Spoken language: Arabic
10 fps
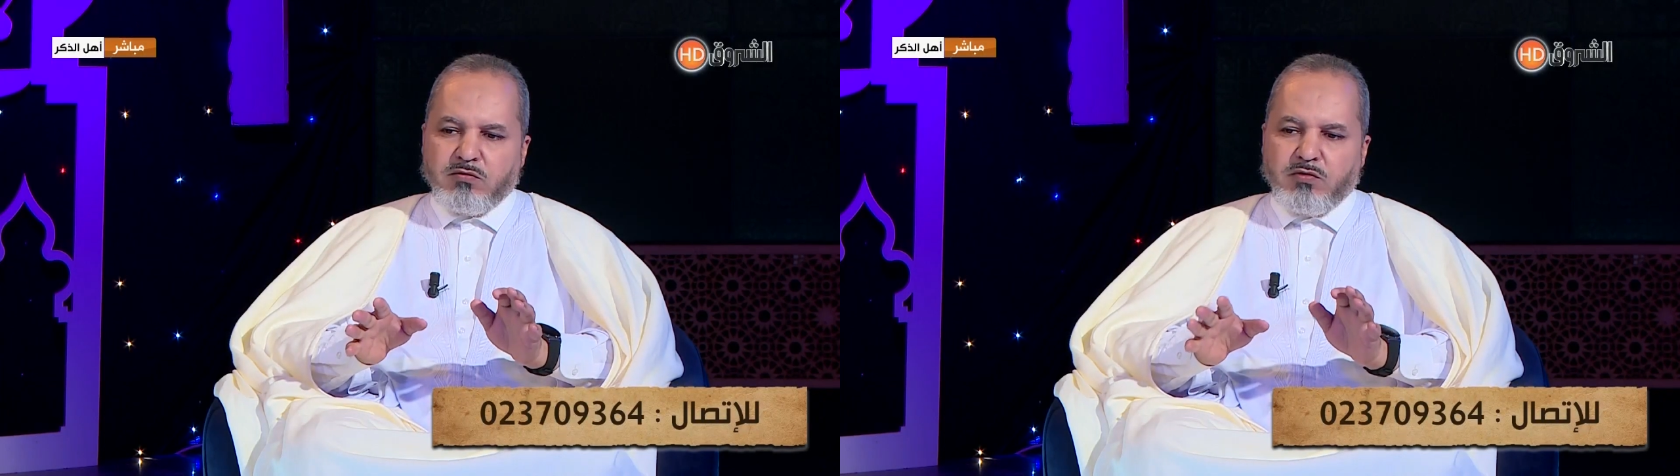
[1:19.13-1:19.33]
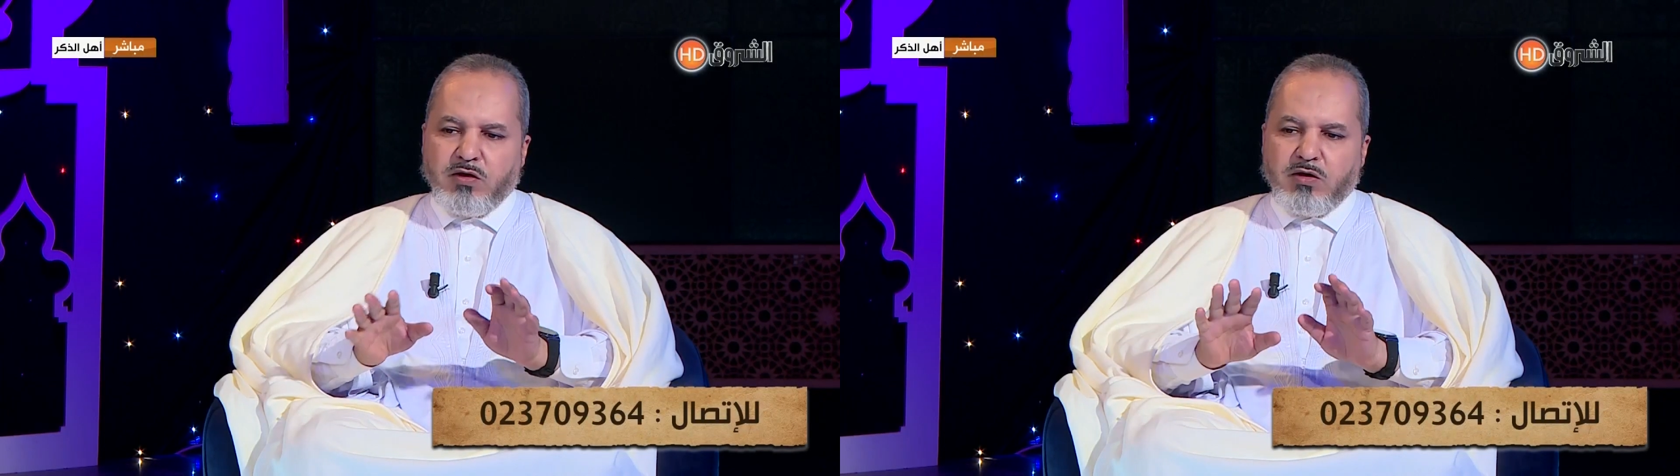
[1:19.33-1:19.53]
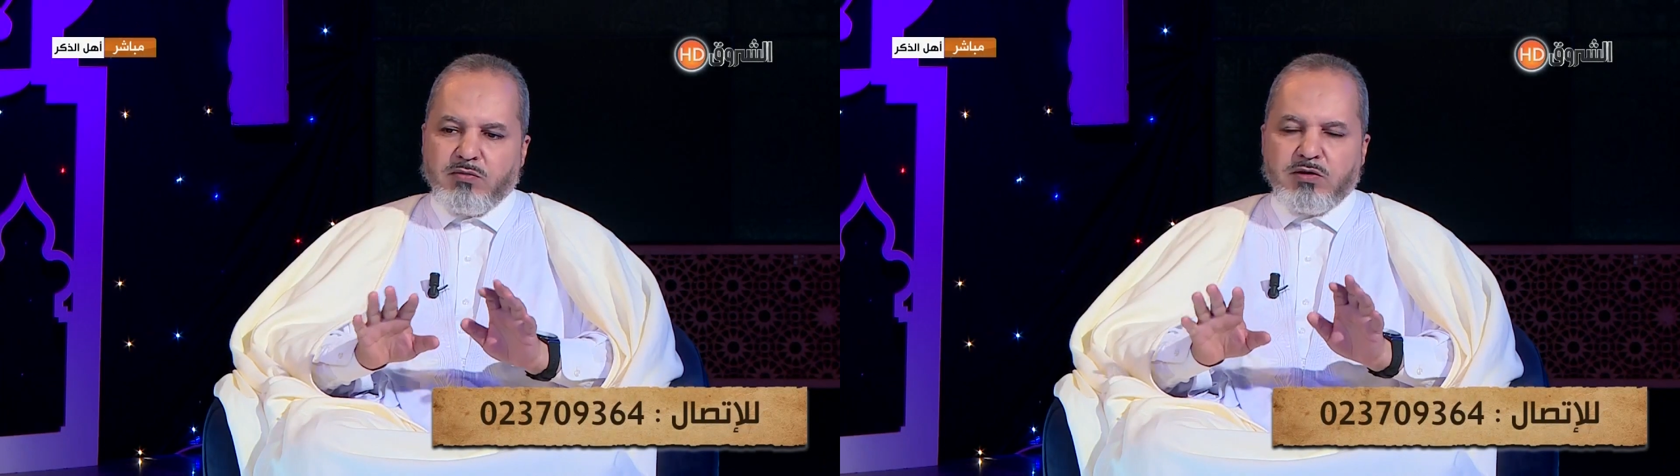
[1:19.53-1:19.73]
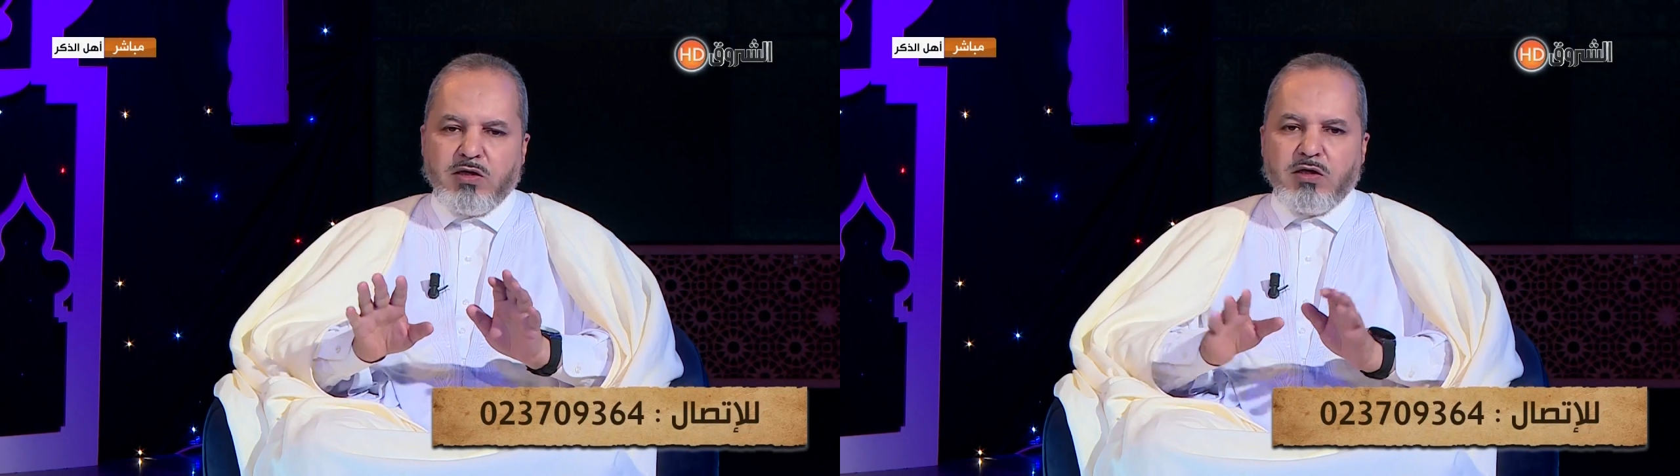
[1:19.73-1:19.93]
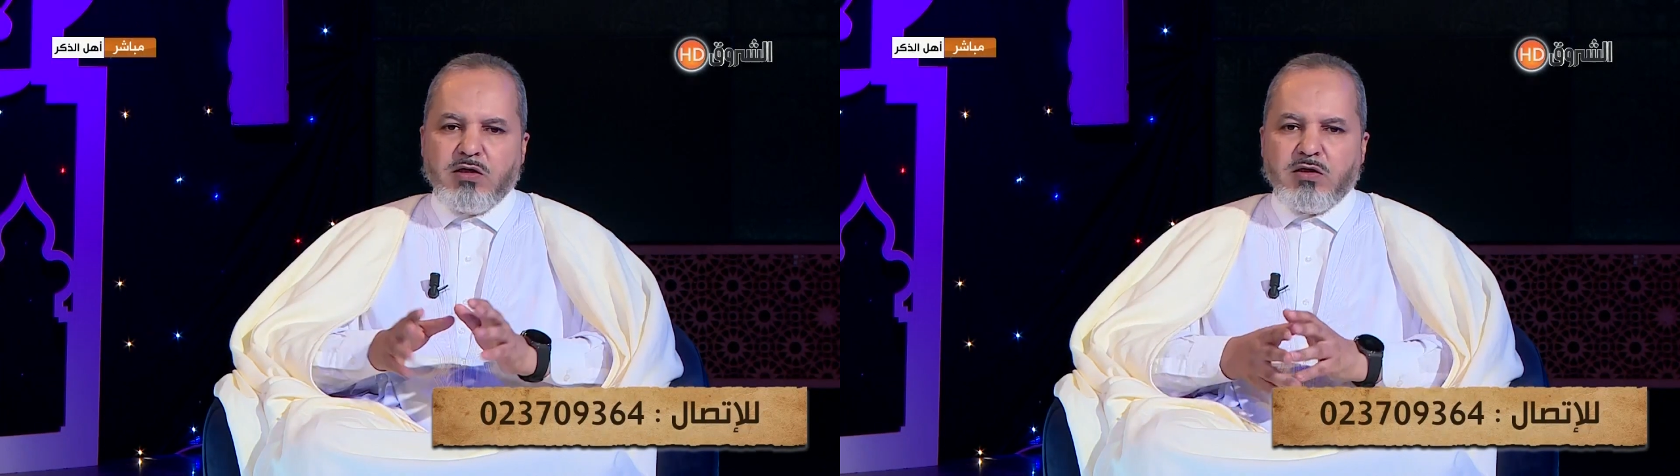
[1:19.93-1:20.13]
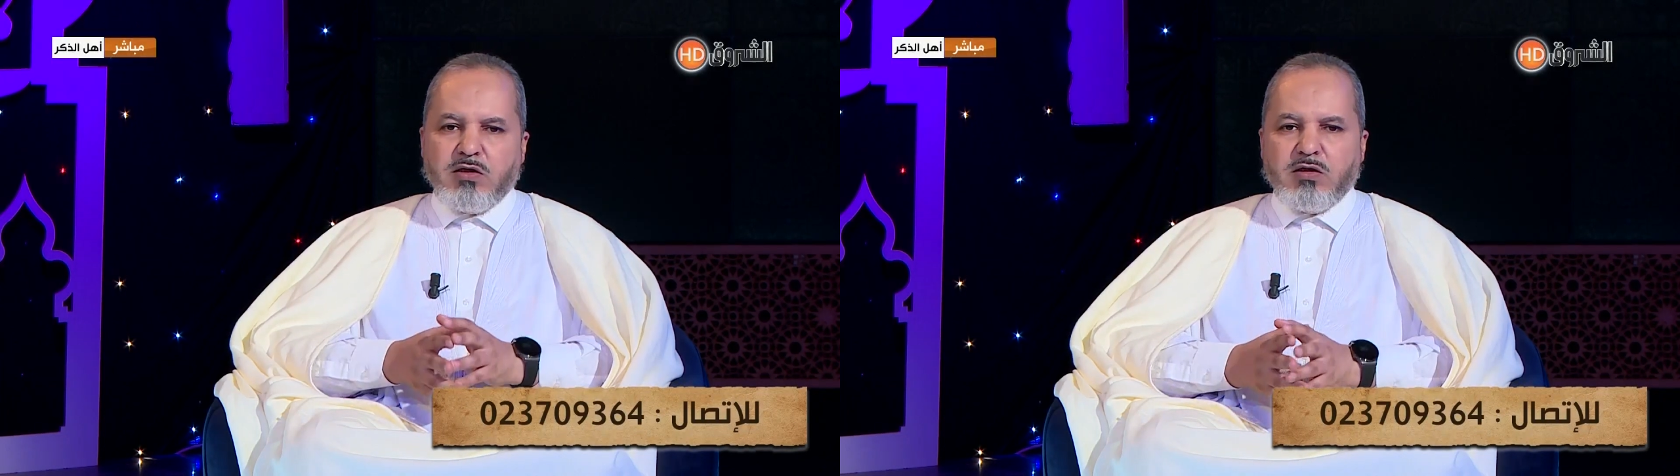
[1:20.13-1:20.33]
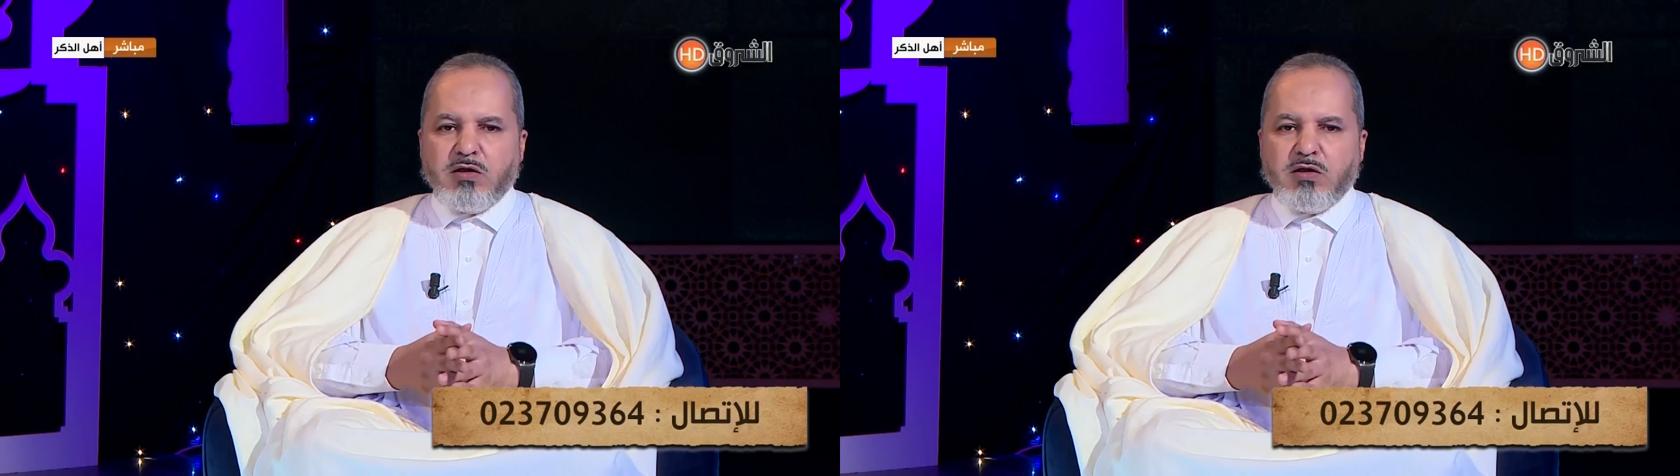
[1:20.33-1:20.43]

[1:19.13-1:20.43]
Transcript: فبالتالي